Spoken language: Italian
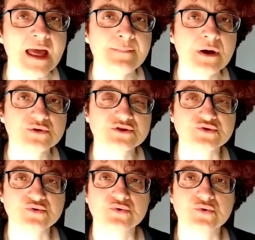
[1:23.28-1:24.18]
ma
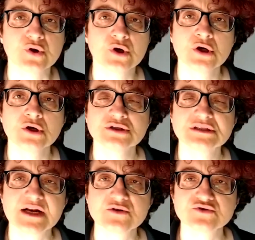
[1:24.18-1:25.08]
questo
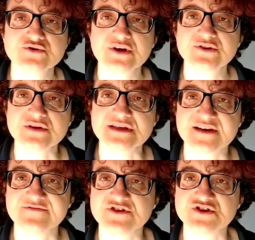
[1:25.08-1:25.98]
strano soggetto gli si
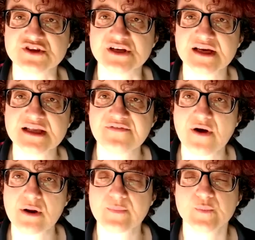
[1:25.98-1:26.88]
avvicina e gli
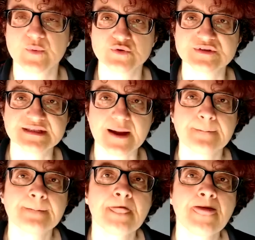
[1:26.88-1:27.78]
fa una proposta.
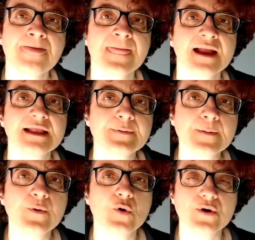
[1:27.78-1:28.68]
Gli
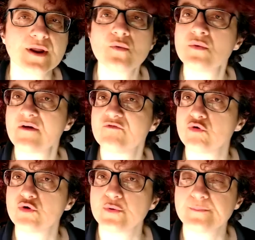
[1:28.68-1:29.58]
propone un
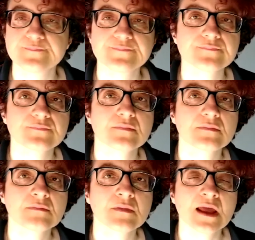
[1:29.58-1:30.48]
lavoro,
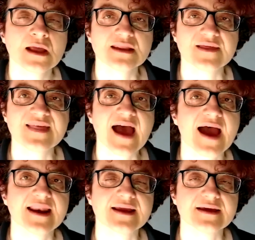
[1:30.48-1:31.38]
di
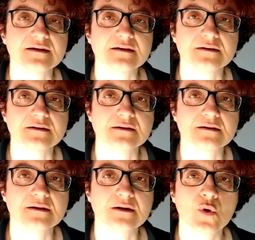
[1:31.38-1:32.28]
andare
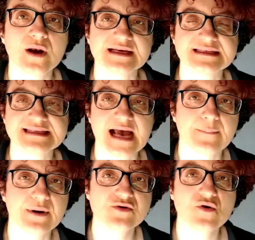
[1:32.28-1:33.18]
eh, qualche
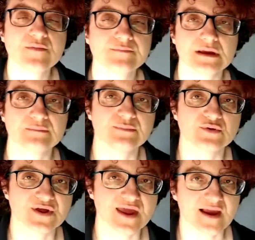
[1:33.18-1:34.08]
sabato in
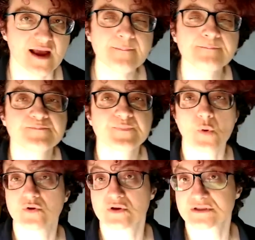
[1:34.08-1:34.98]
biblioteca,
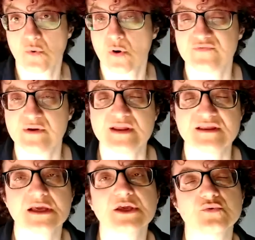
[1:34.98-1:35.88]
quando la scuola
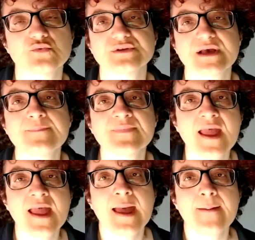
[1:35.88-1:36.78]
ovviamente è chiusa,
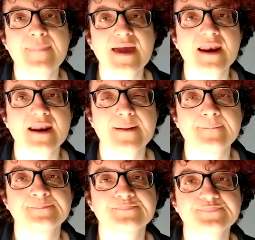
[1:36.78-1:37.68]
per
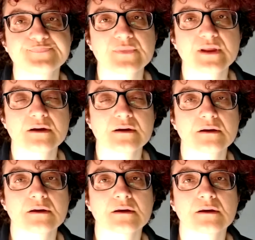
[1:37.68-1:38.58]
ehm,